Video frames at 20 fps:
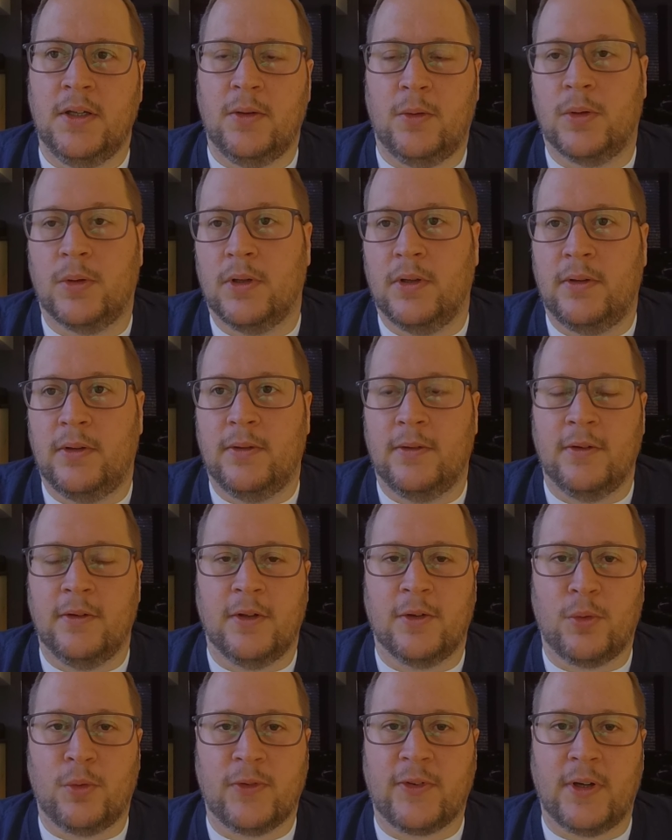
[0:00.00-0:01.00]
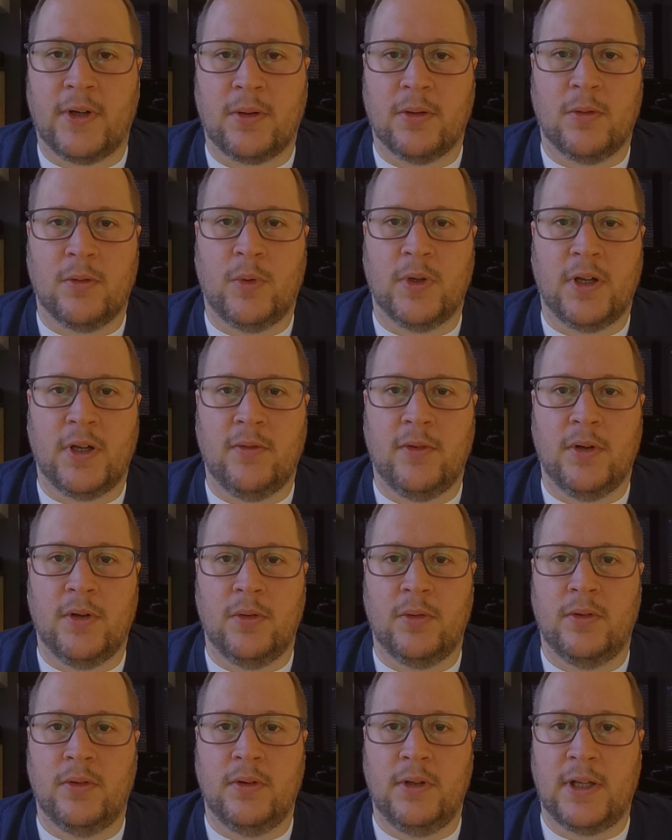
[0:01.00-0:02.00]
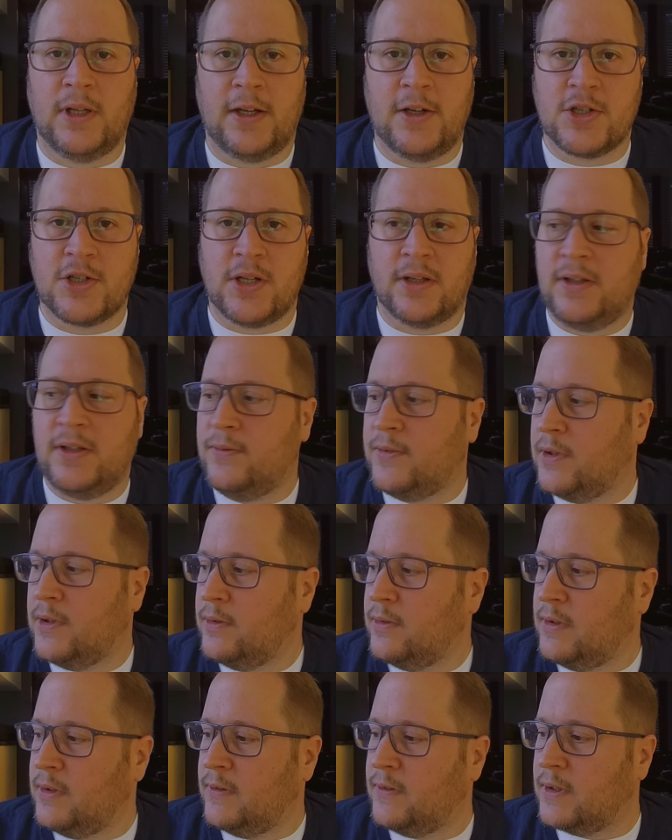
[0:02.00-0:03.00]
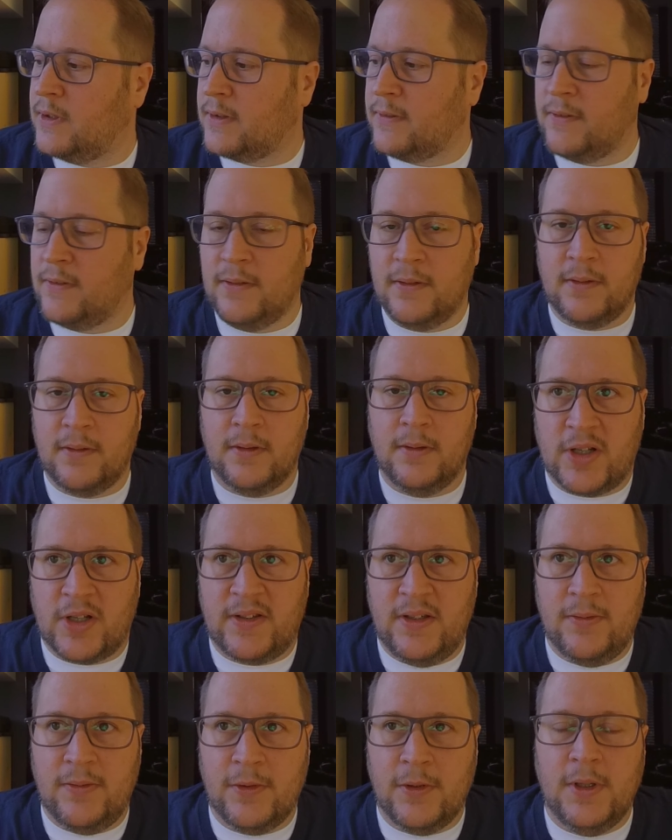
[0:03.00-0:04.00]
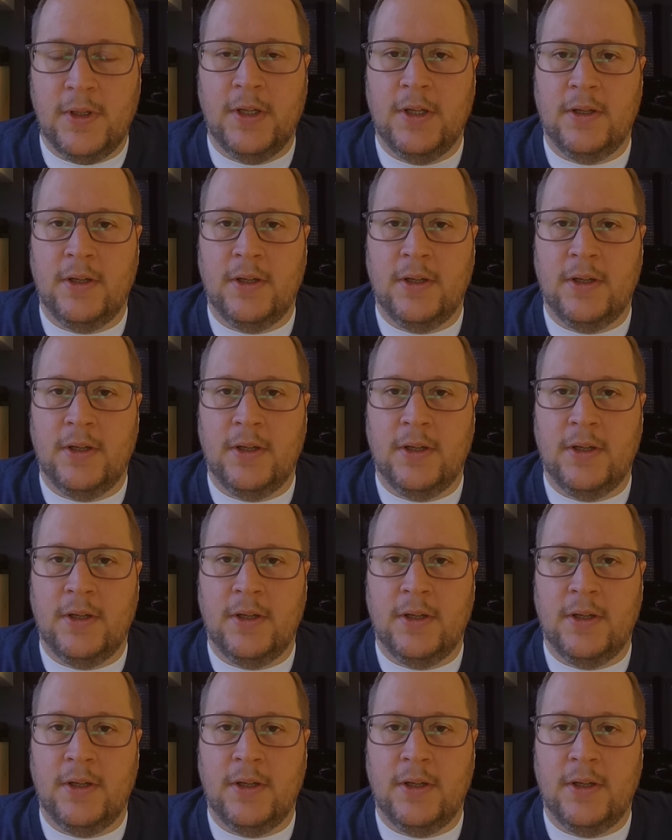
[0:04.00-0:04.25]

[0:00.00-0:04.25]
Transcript: oder in einen Rucksack oder whatever und ein kleines Stativchen. Diese ganzen Stative